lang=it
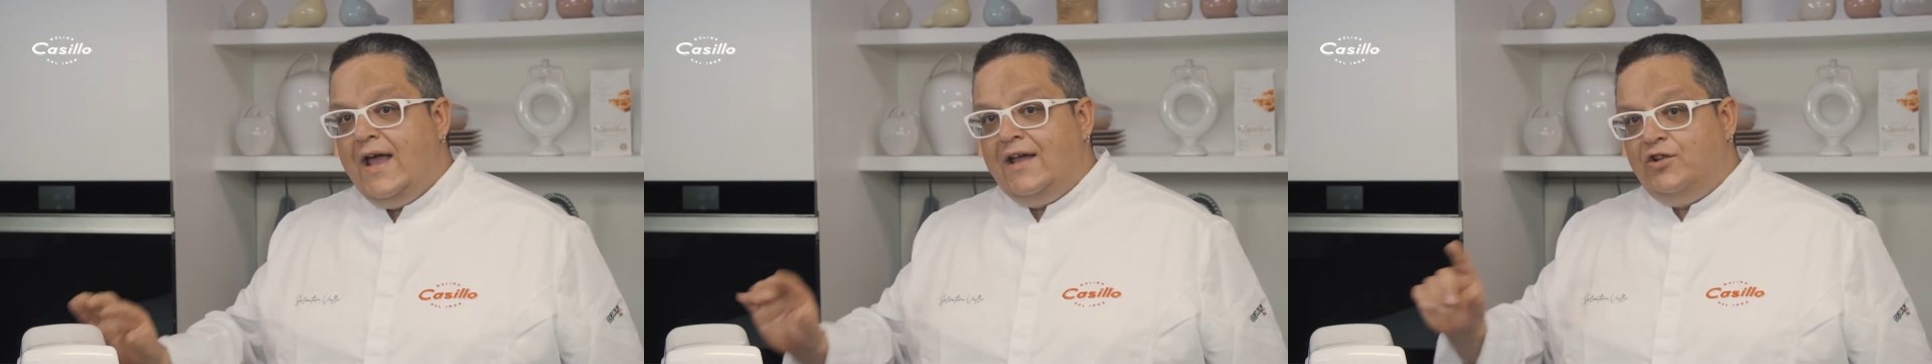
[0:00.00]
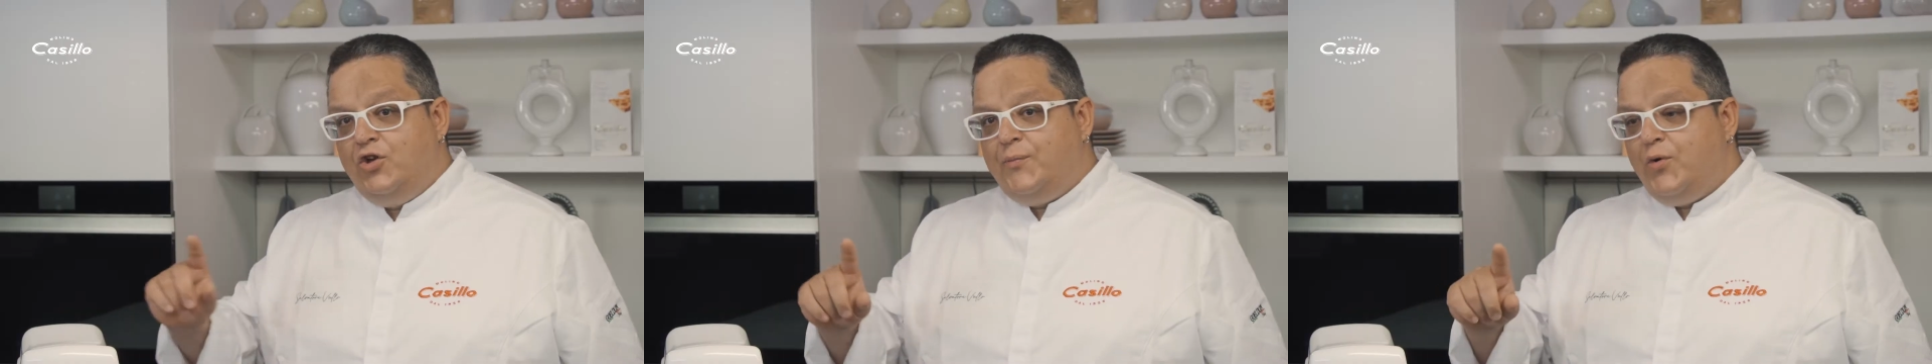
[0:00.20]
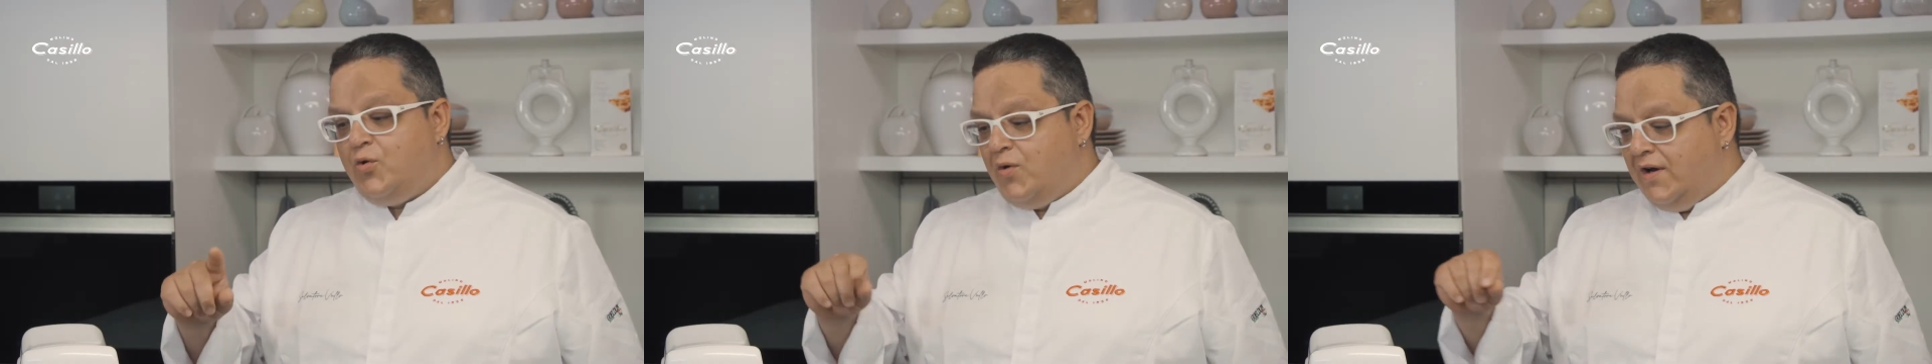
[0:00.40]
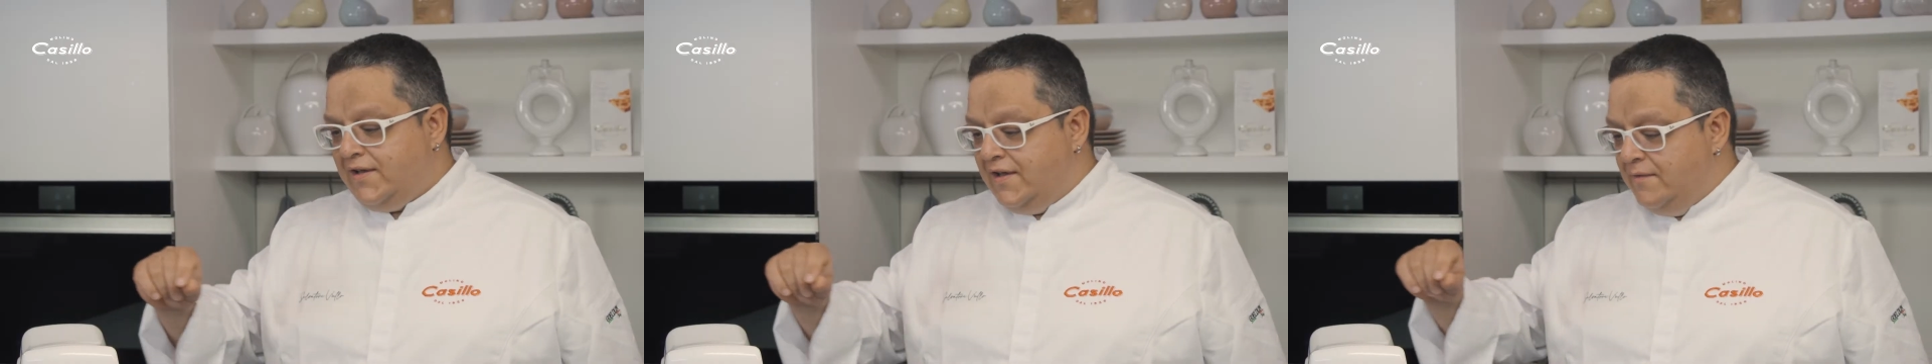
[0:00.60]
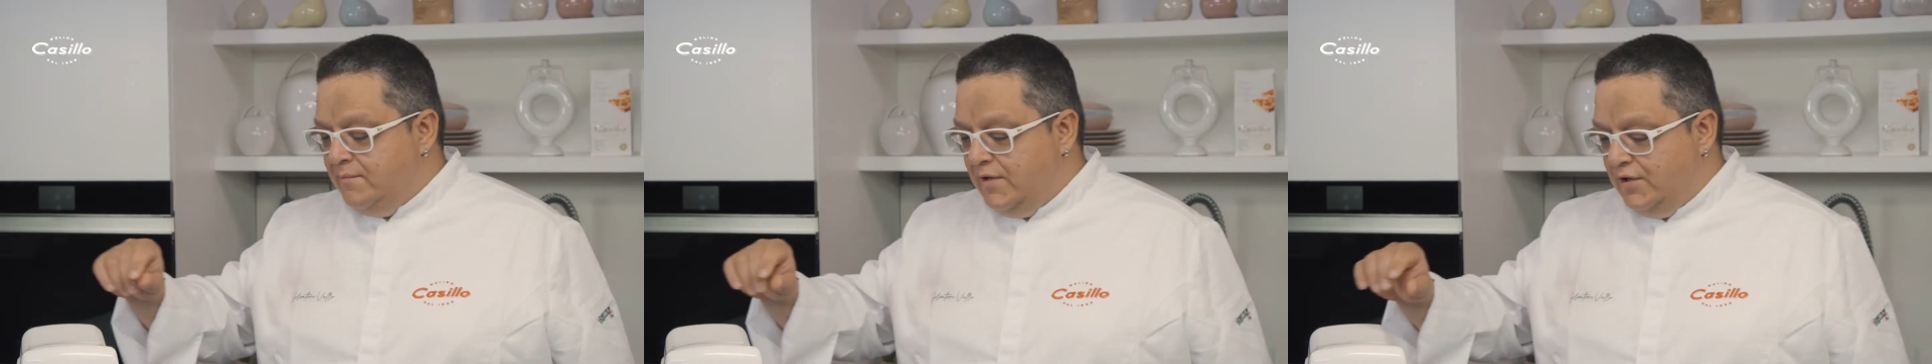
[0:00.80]
E dopo
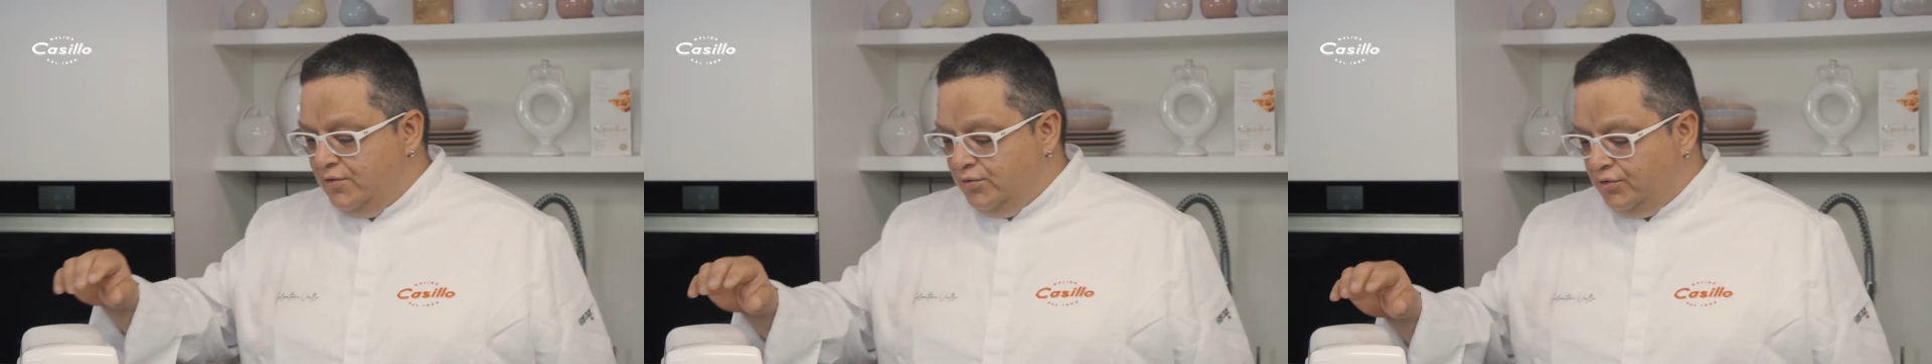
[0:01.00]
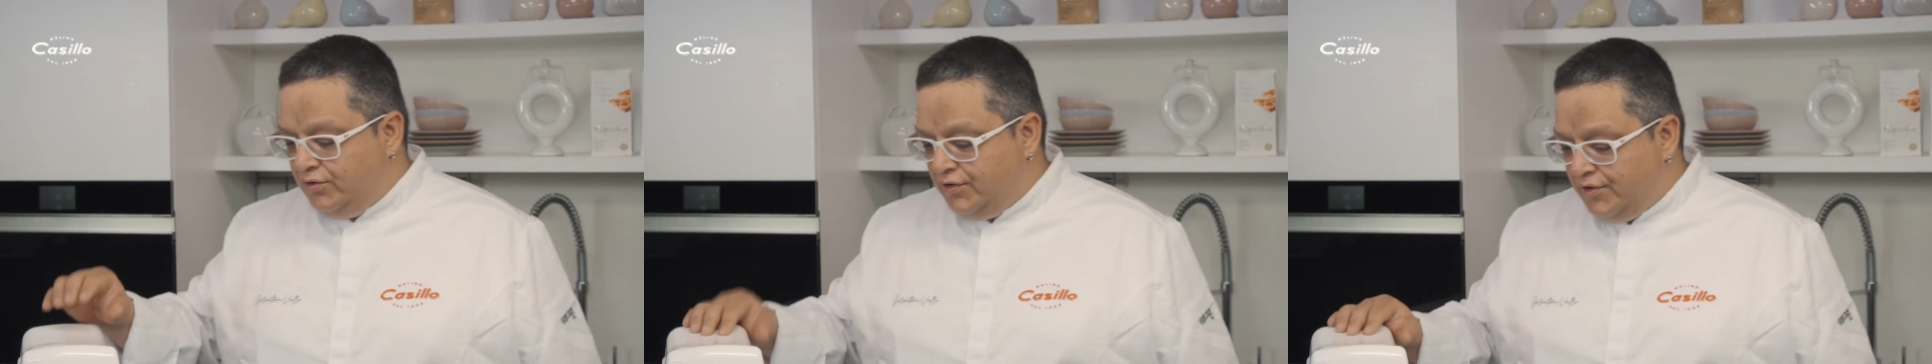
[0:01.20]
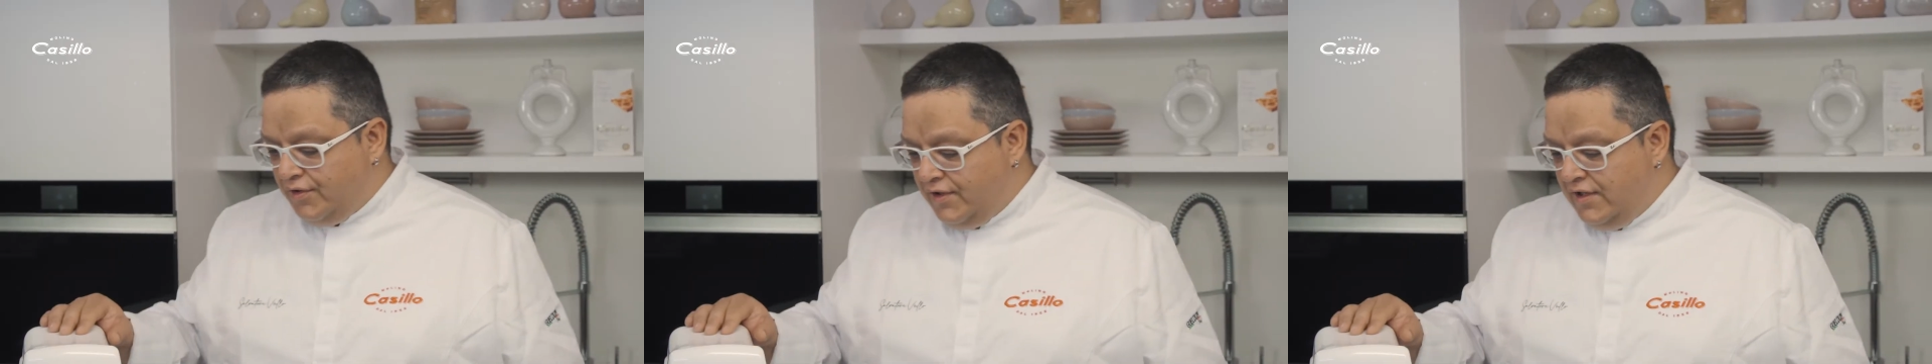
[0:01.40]
qualche minuto